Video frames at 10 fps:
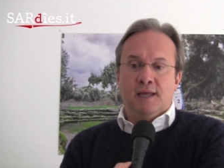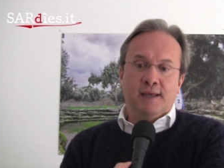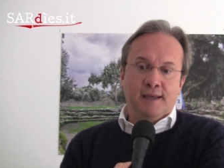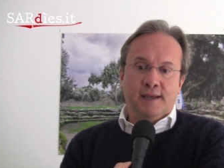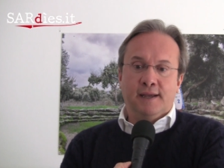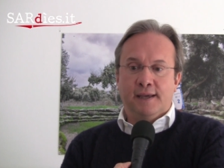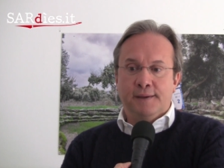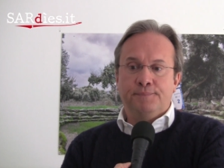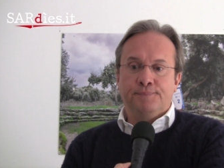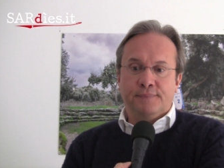
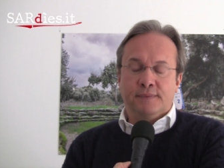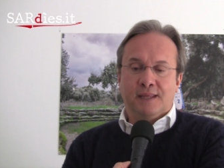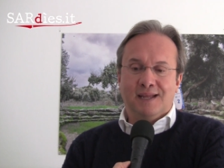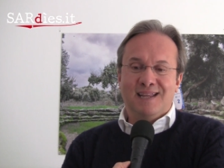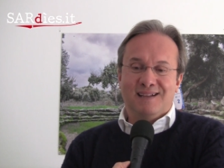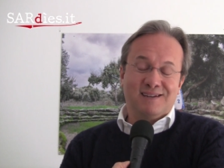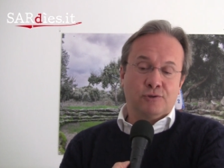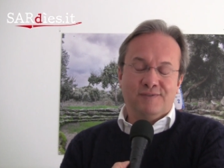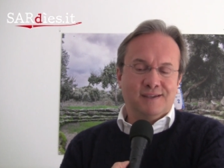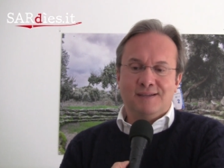eh, ne ha
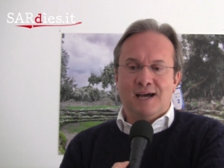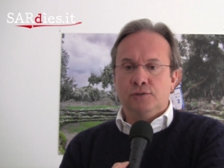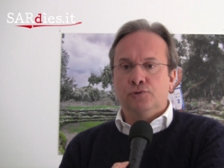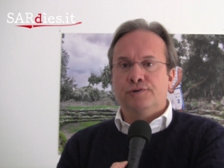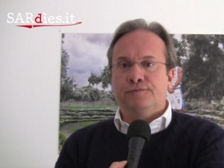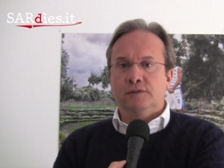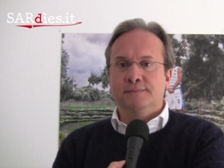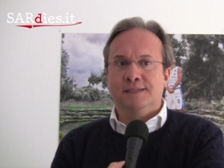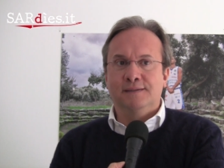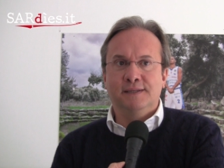tratto vantaggio, cioè
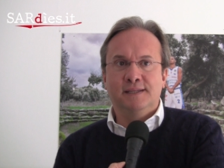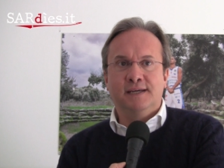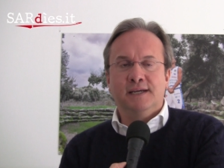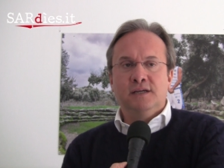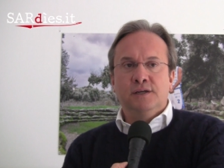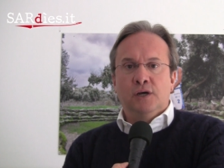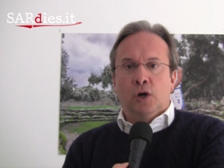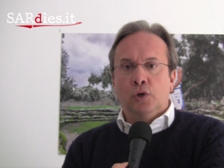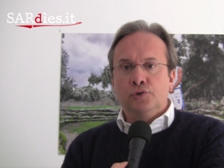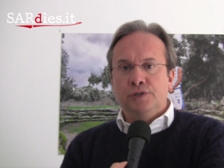fondamentalmente
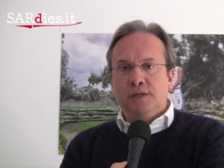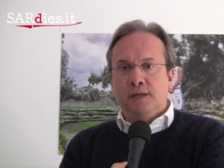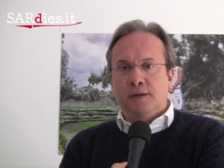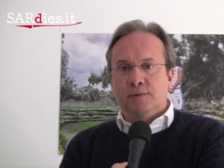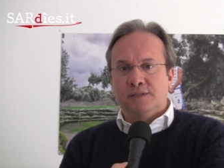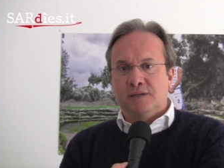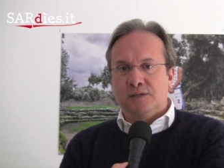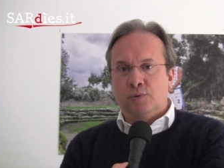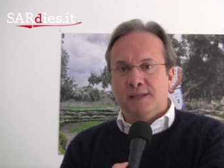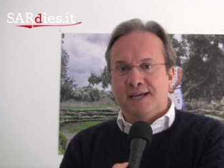oggi questa è una
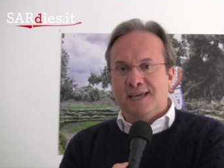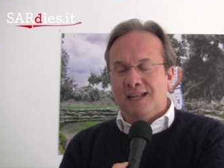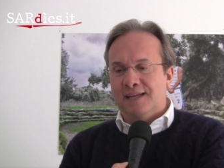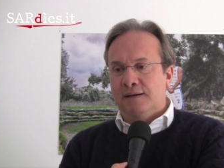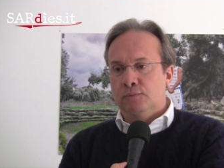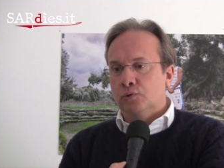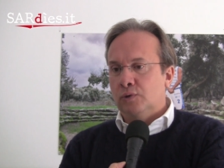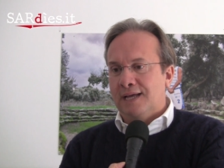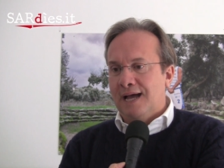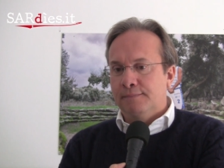squadra che allarga molto
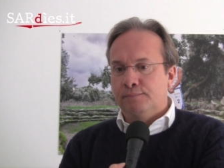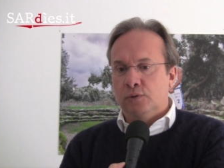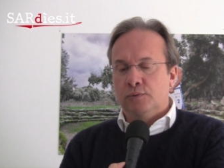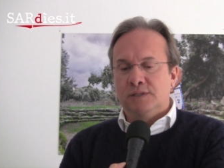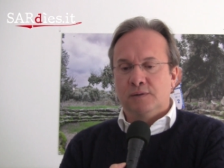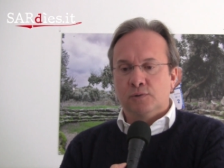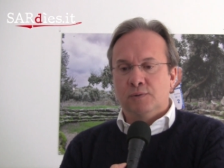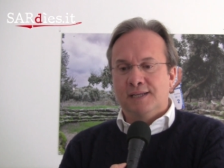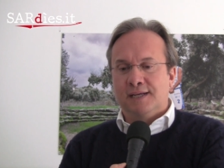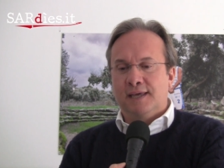il campo, questa è una
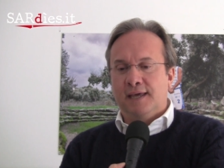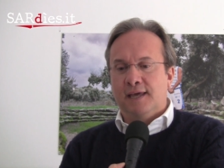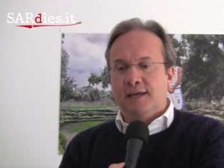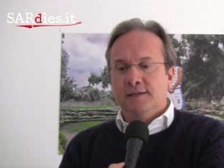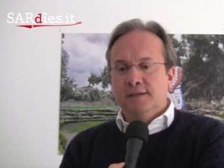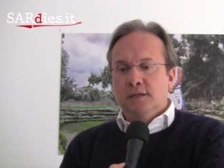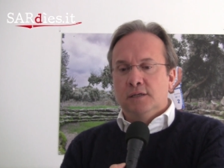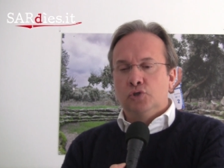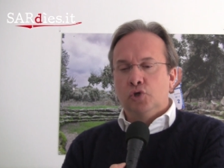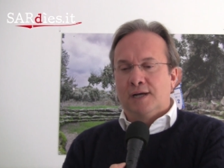squadra che
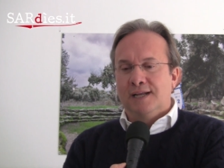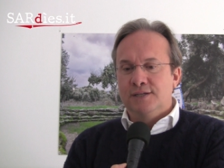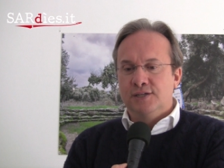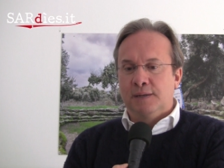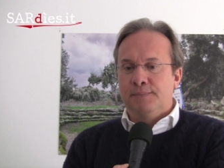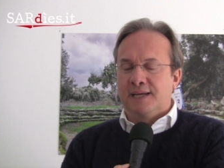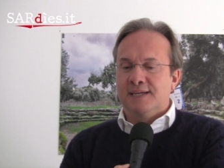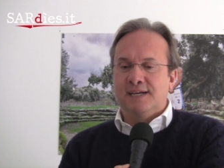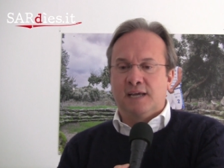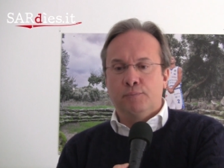gioca leggera perché
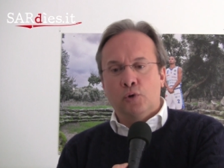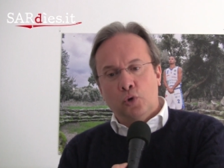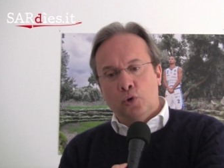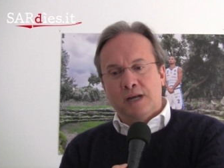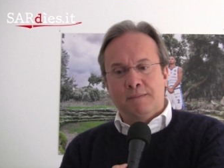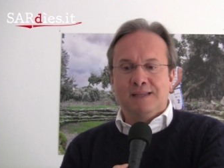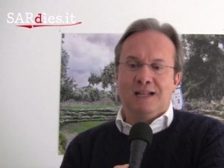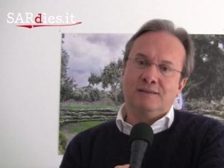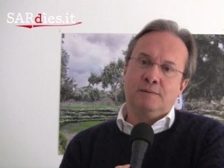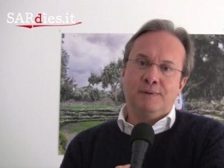sa che può correre ma
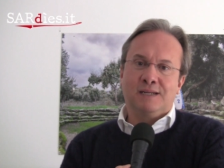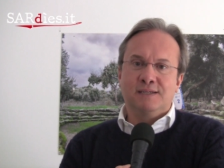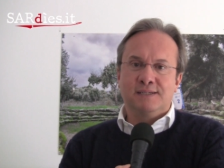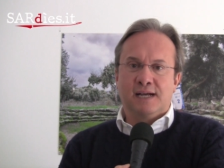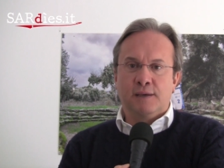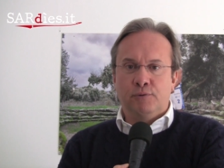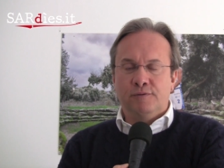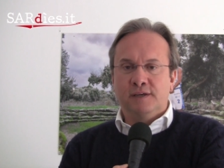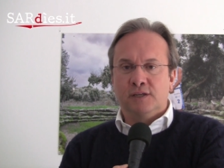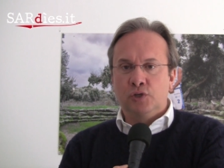dall'altra parte sa che può
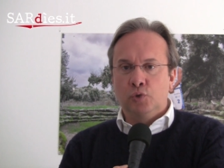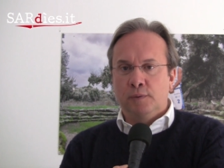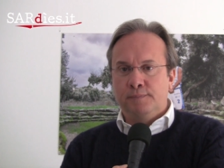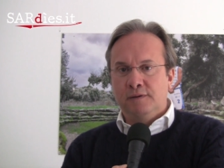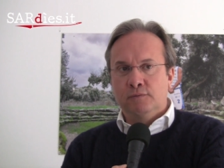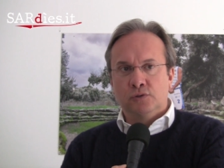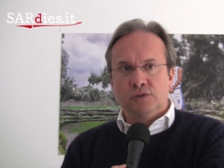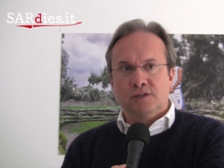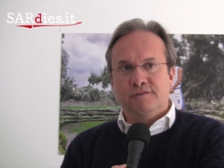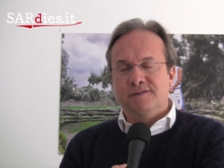averci due pivot,
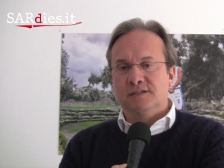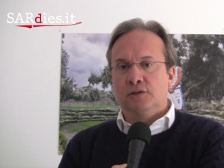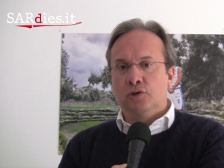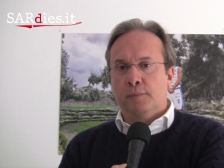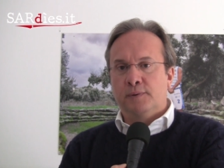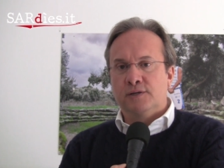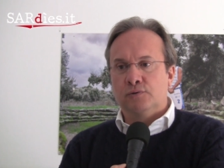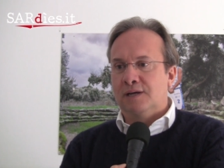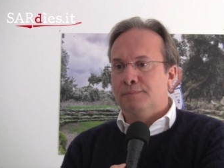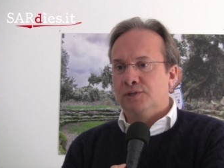Stephens e Diop, che
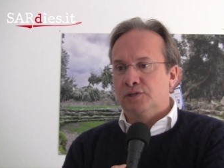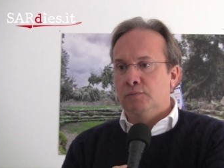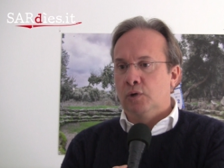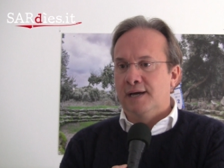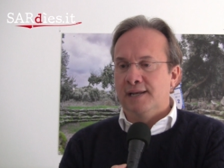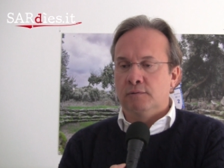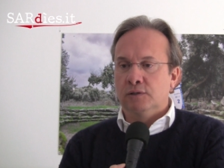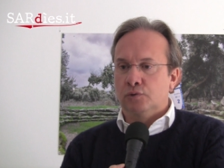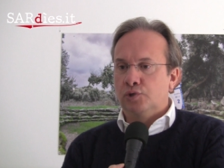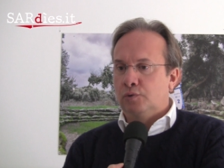sono capaci di bloccare
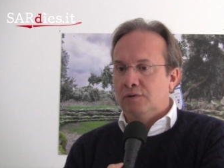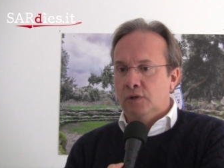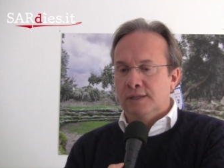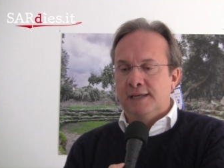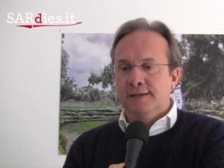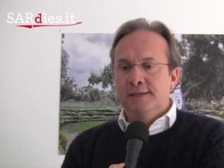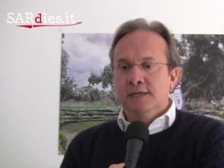4-5 volte